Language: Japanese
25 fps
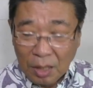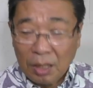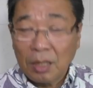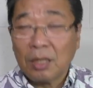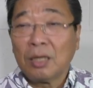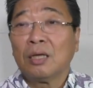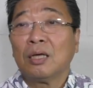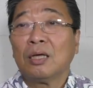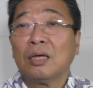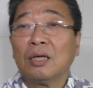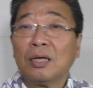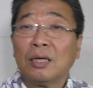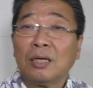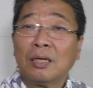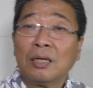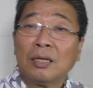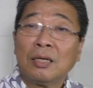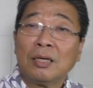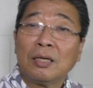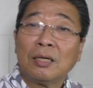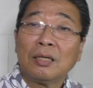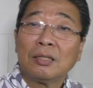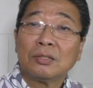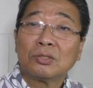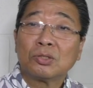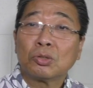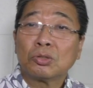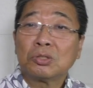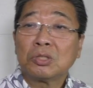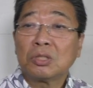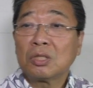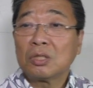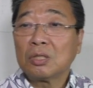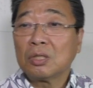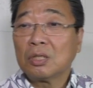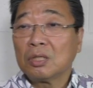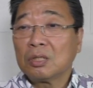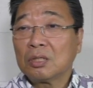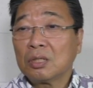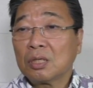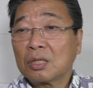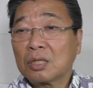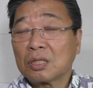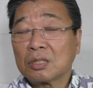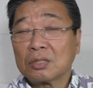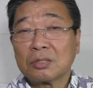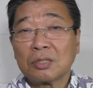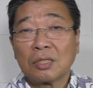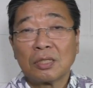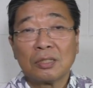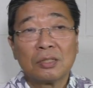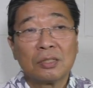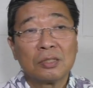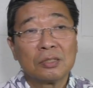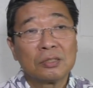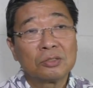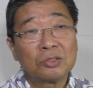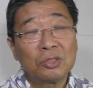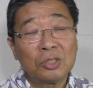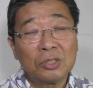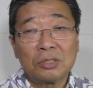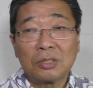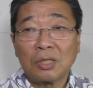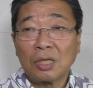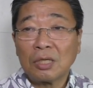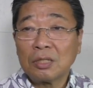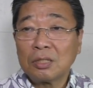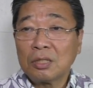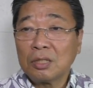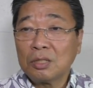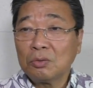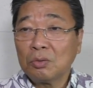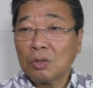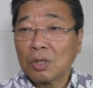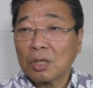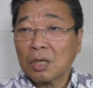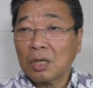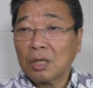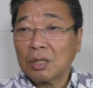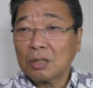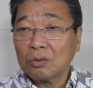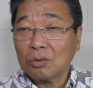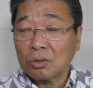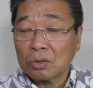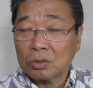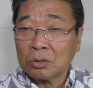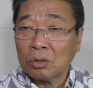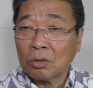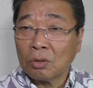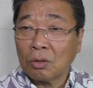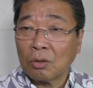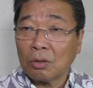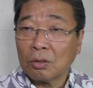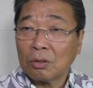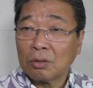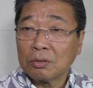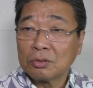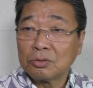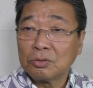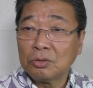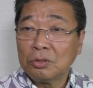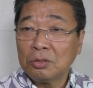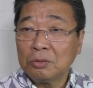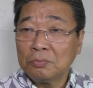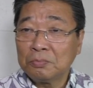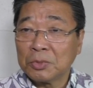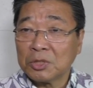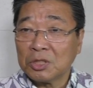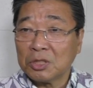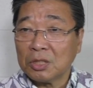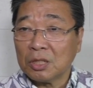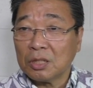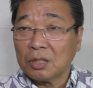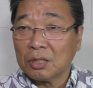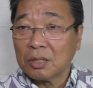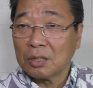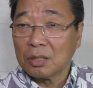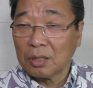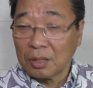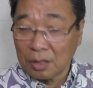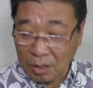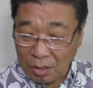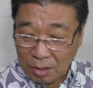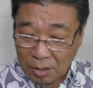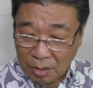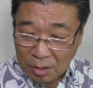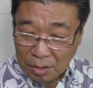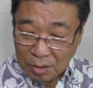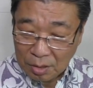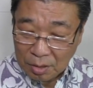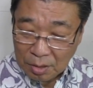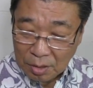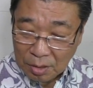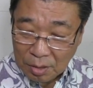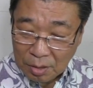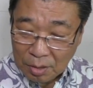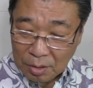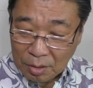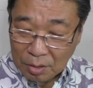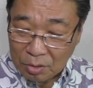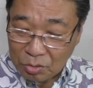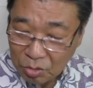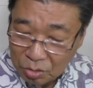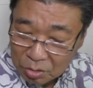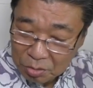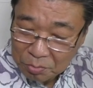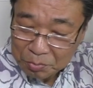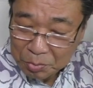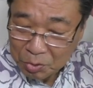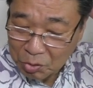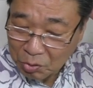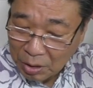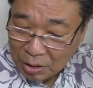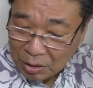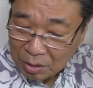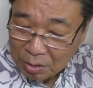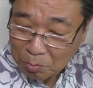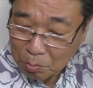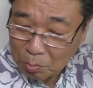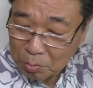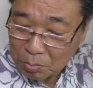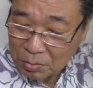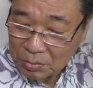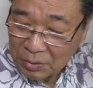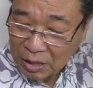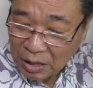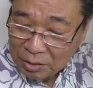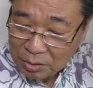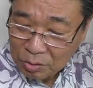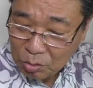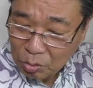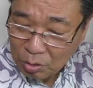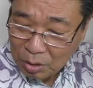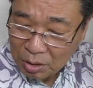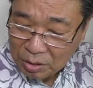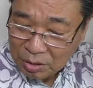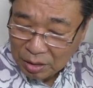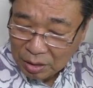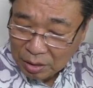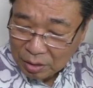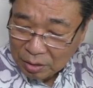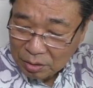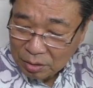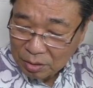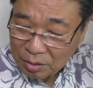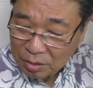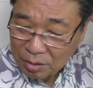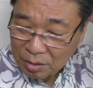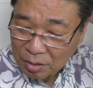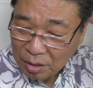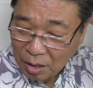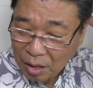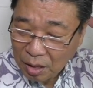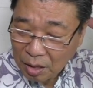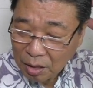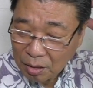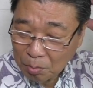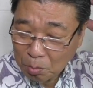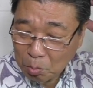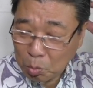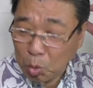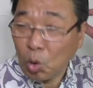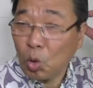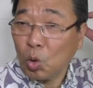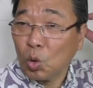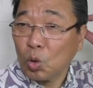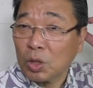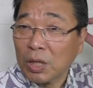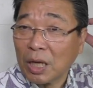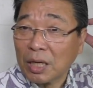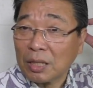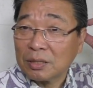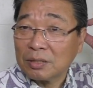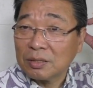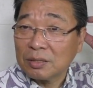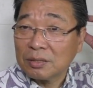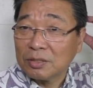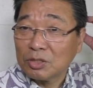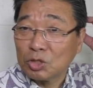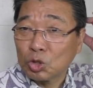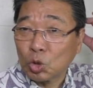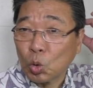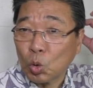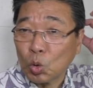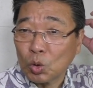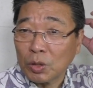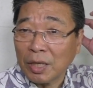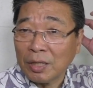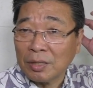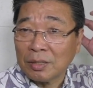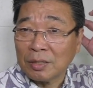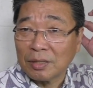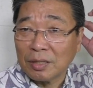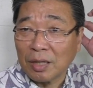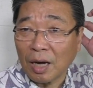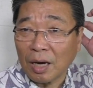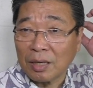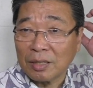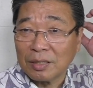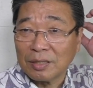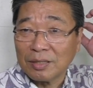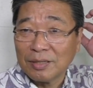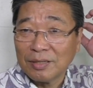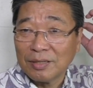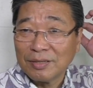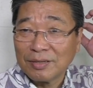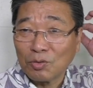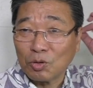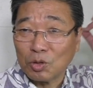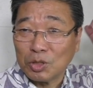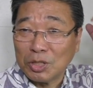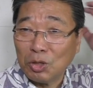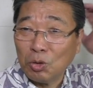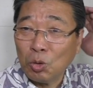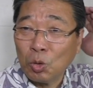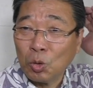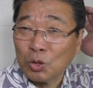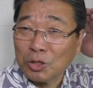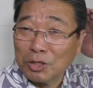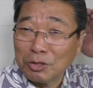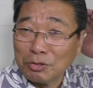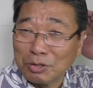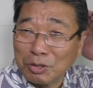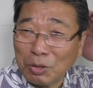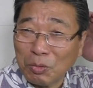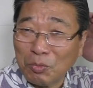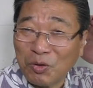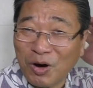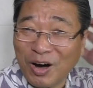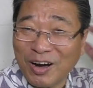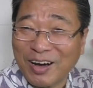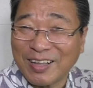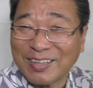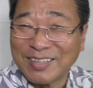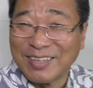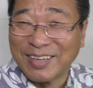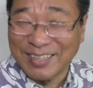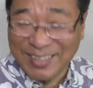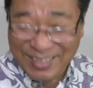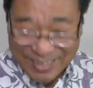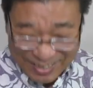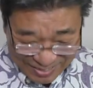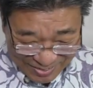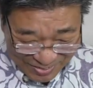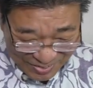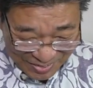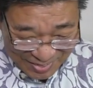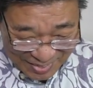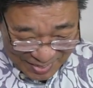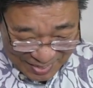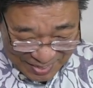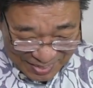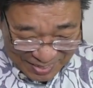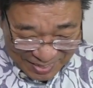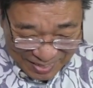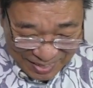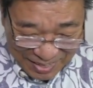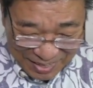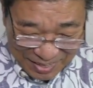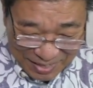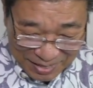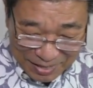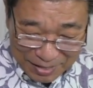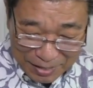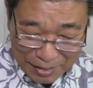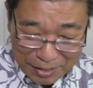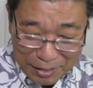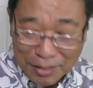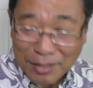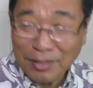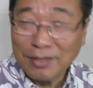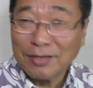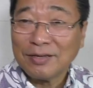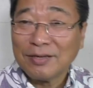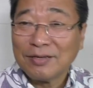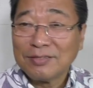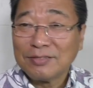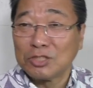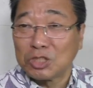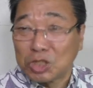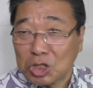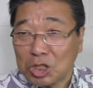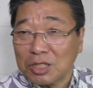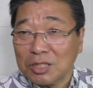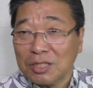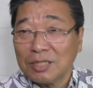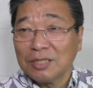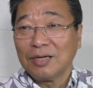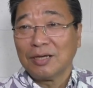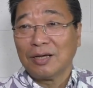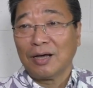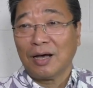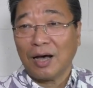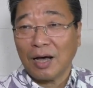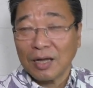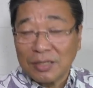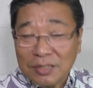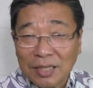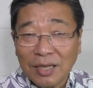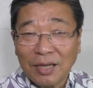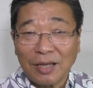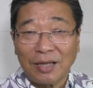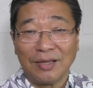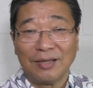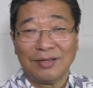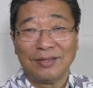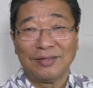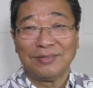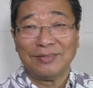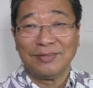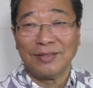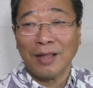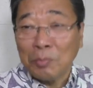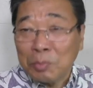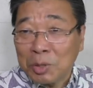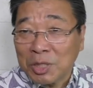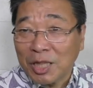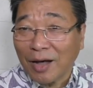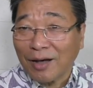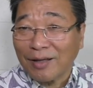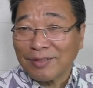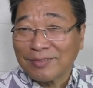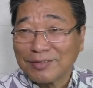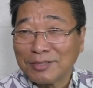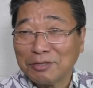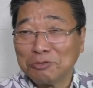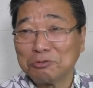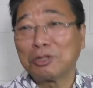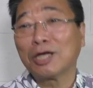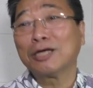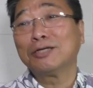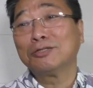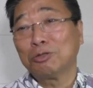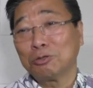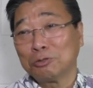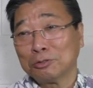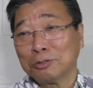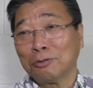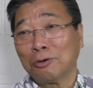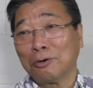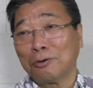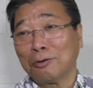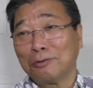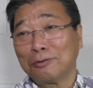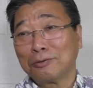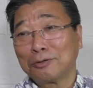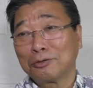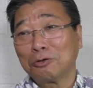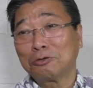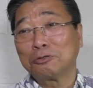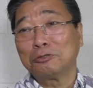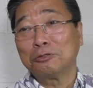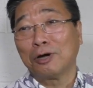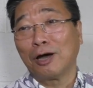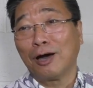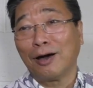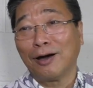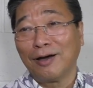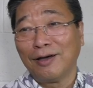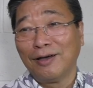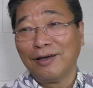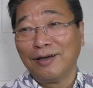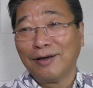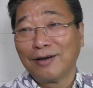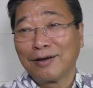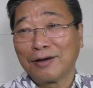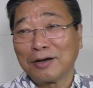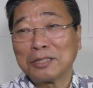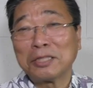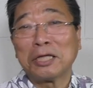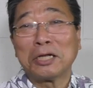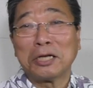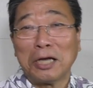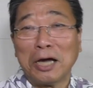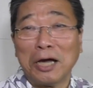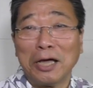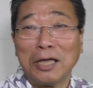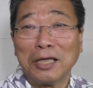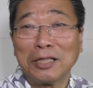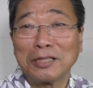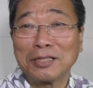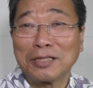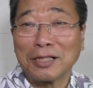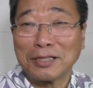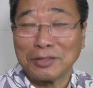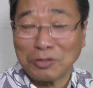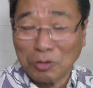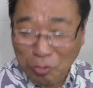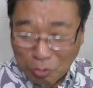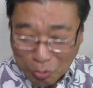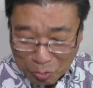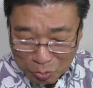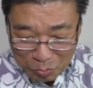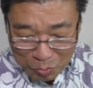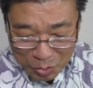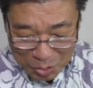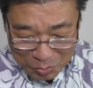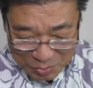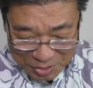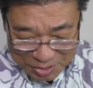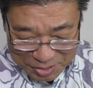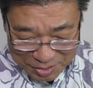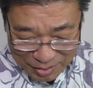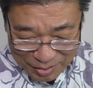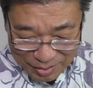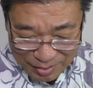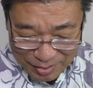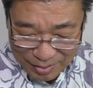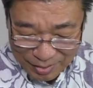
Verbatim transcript: えー、そしてなんかつい最近は韓国のグループにグループはなんとか団あ防弾少年団これ日本語で言ってもわからないんだけど「えー、血汗涙」っていうタイトルの曲がかなり流行ったと思いますが